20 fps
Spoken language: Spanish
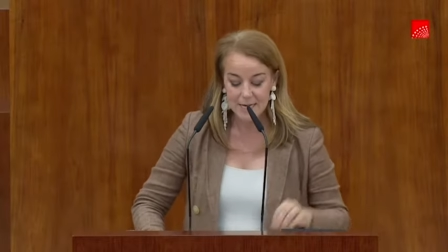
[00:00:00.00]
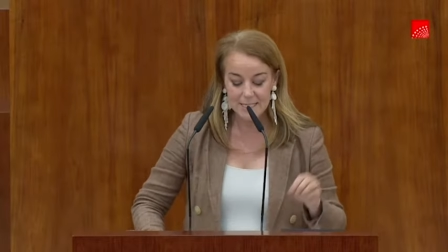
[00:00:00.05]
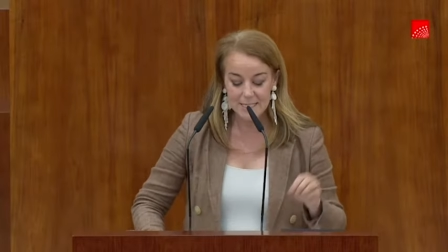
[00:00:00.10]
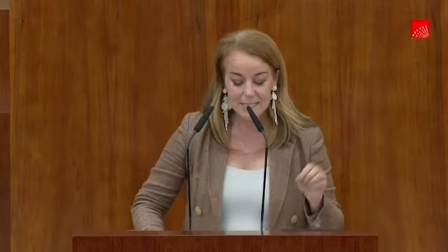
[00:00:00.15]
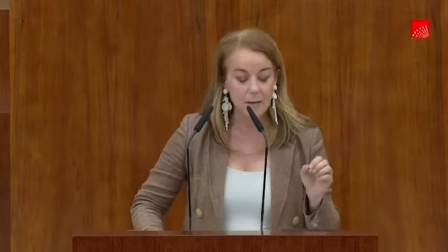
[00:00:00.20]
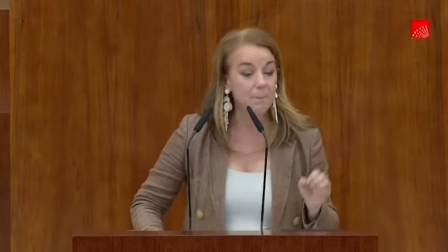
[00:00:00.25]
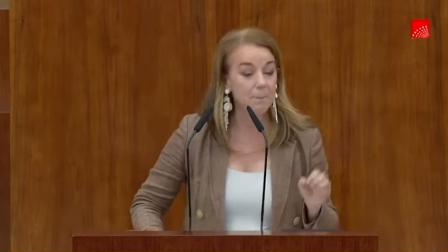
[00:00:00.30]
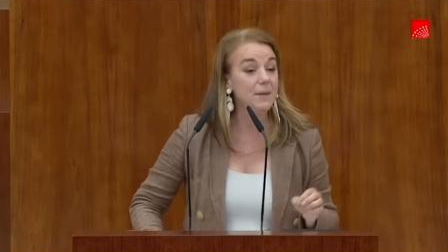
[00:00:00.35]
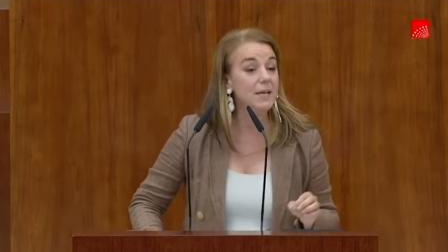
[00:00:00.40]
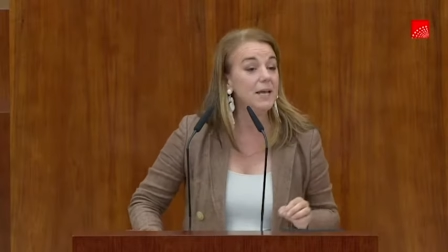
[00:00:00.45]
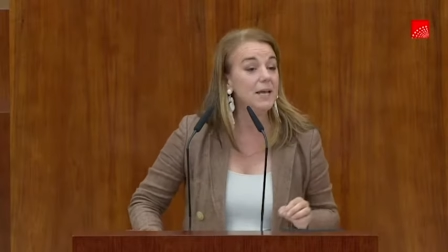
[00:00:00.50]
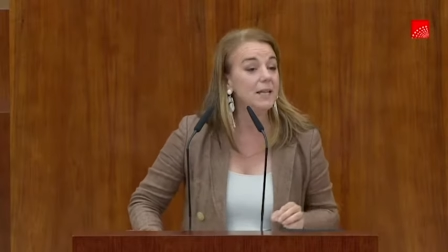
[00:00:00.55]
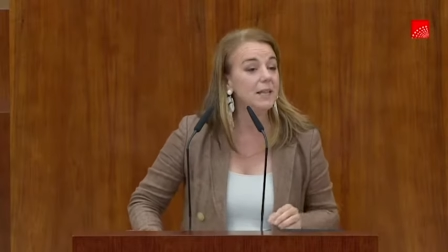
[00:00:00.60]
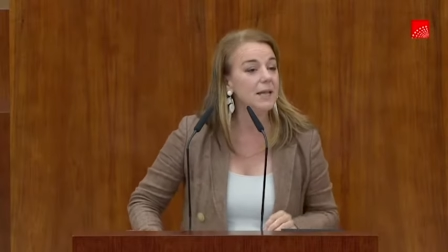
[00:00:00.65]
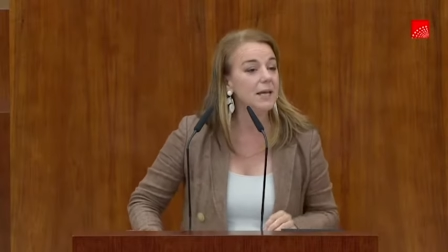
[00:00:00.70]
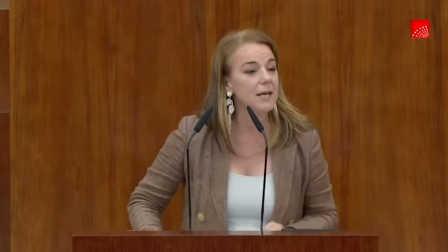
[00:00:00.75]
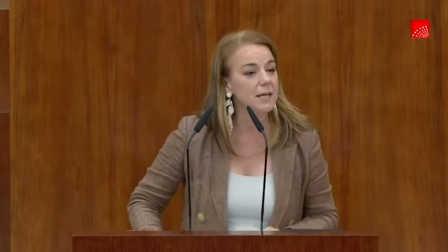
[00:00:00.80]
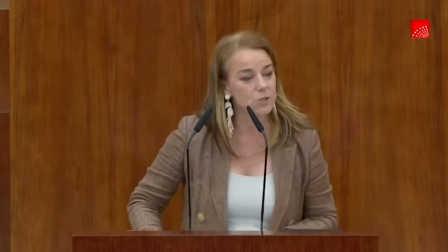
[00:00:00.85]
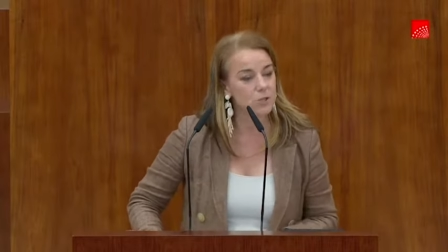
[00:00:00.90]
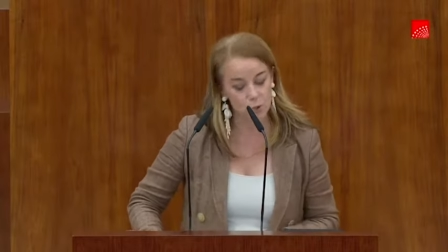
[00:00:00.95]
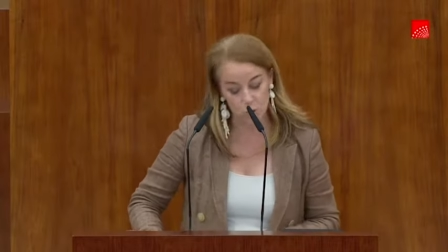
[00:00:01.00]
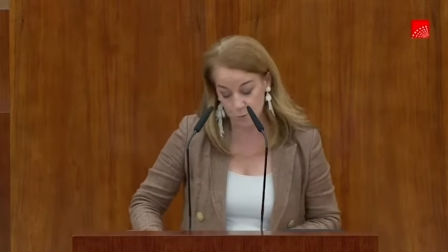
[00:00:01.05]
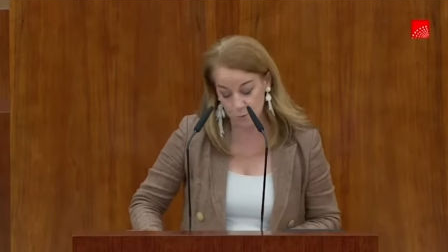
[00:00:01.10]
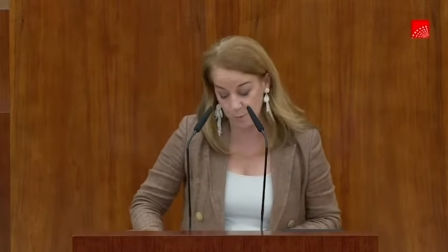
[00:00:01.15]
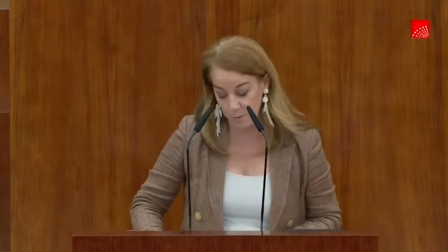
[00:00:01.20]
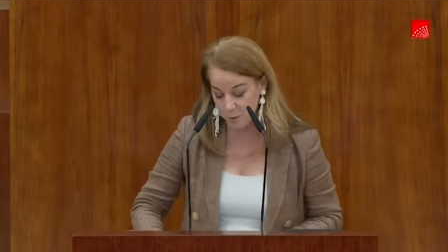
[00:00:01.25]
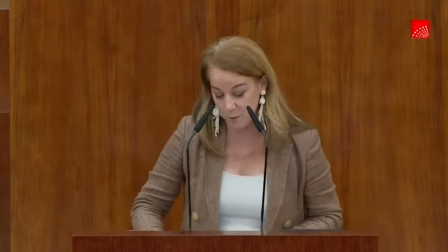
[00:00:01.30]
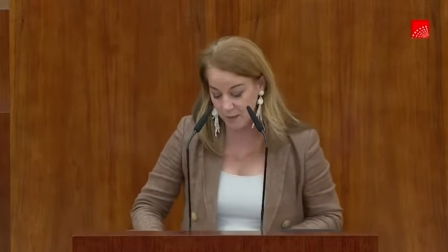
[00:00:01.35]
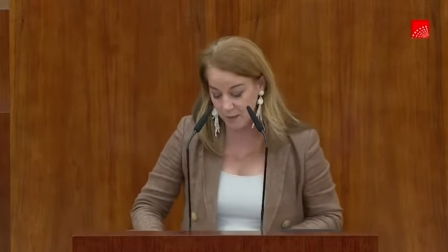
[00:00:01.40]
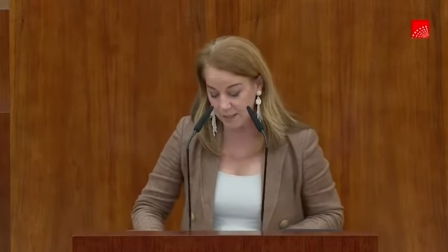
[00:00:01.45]
se pierden en sus
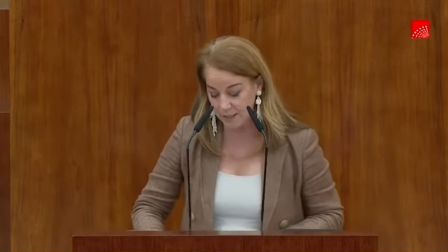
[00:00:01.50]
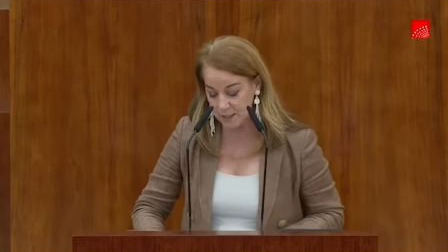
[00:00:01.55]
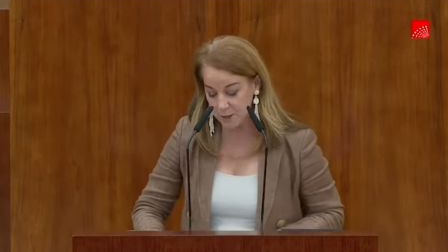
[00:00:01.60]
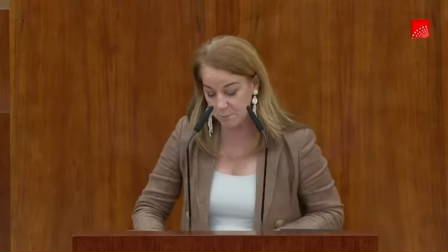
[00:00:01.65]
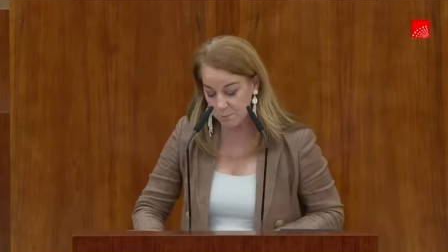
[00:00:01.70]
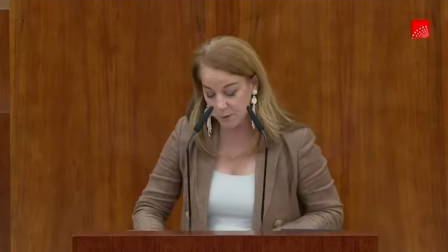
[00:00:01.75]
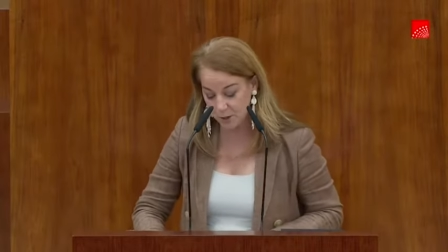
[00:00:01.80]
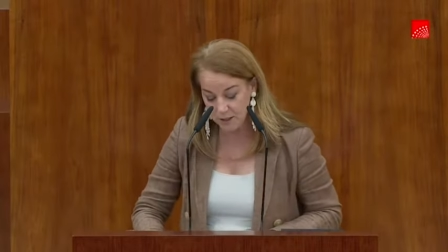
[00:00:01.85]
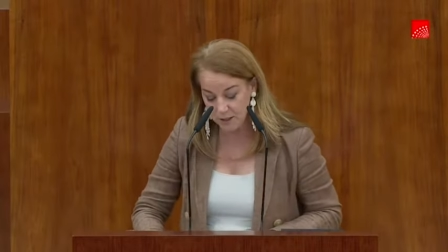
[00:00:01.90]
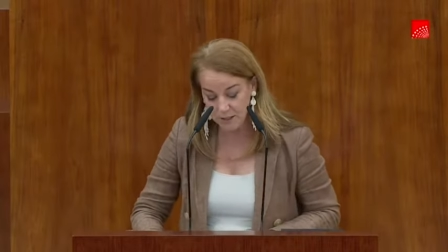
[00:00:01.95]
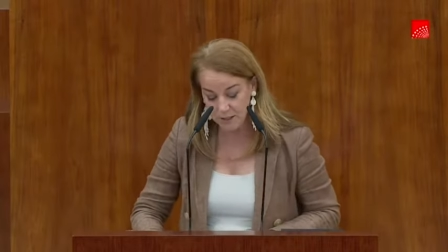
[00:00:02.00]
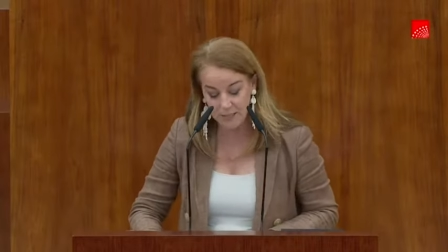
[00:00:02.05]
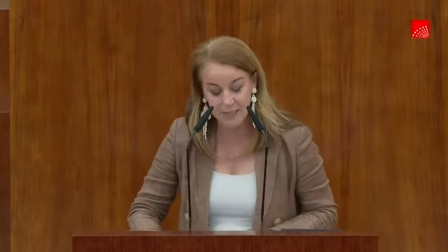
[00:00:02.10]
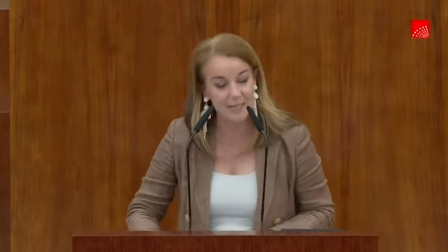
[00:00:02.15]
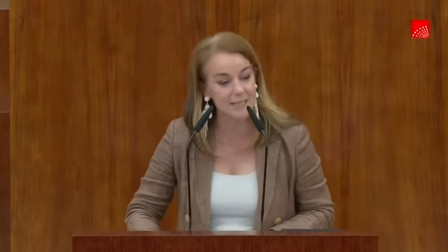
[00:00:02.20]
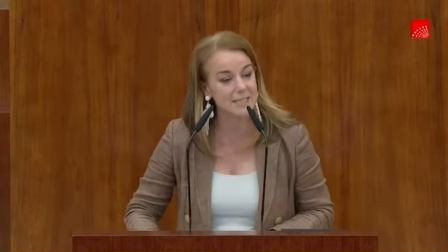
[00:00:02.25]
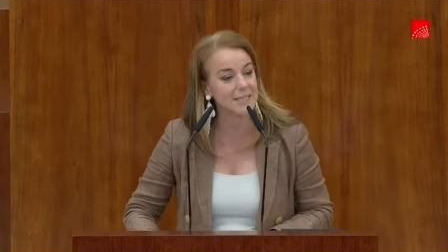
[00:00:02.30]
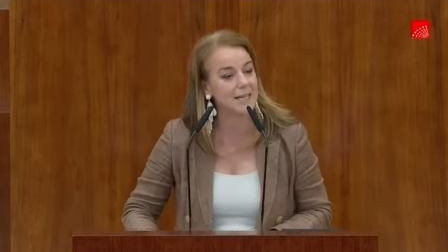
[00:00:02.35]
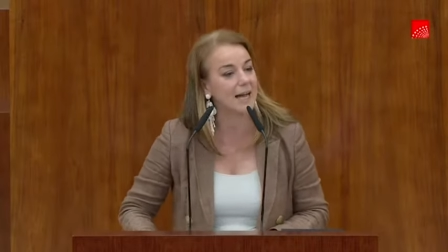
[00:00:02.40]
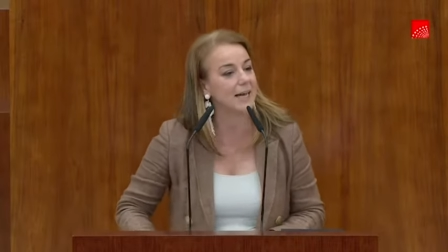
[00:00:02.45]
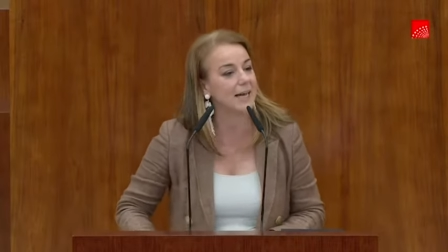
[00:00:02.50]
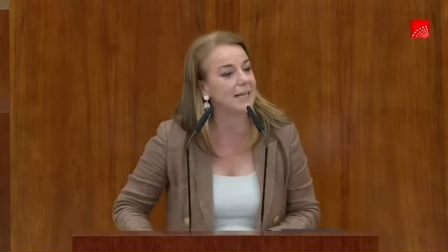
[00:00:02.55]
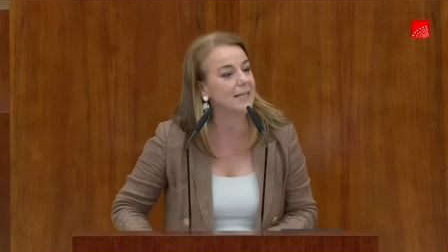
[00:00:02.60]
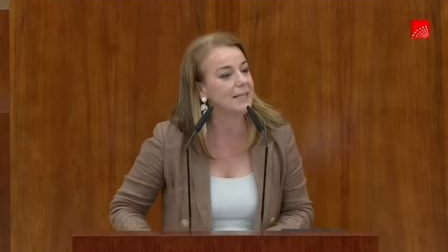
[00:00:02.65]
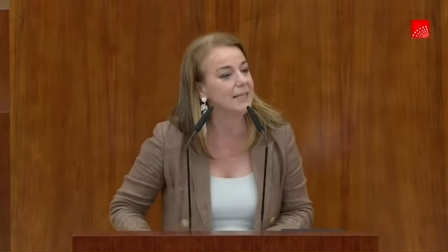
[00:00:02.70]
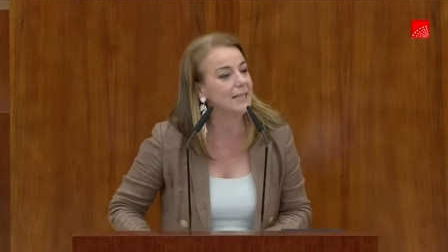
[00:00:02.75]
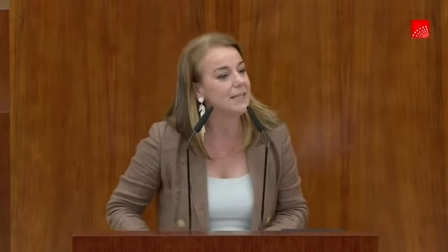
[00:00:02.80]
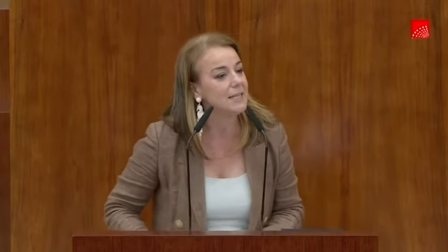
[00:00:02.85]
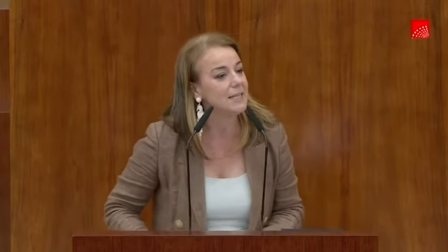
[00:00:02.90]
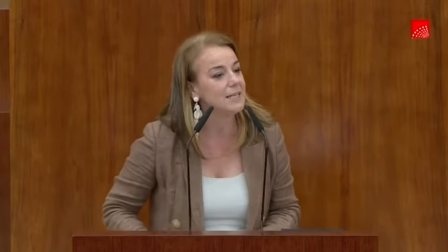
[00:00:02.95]
piruetas políticas
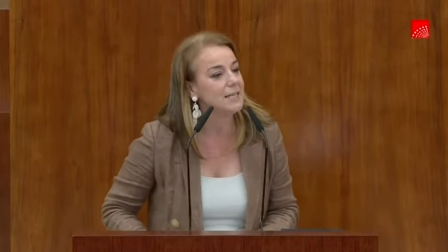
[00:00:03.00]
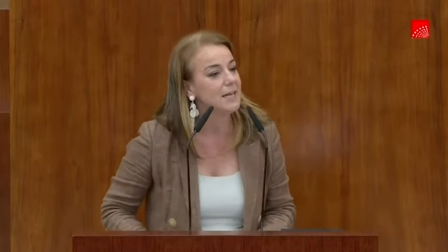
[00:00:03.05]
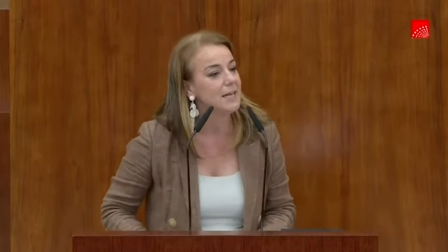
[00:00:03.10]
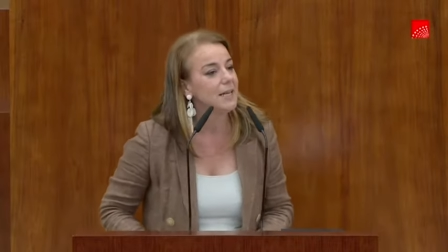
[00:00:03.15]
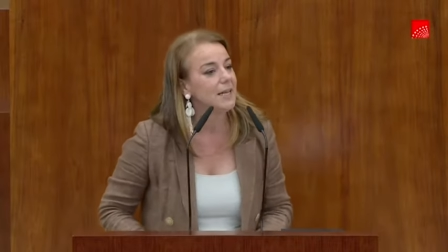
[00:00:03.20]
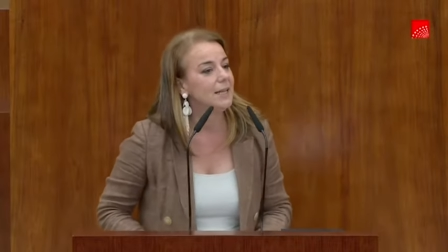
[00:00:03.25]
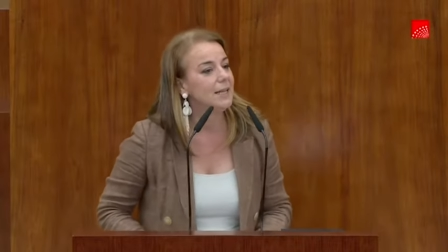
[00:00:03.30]
carentes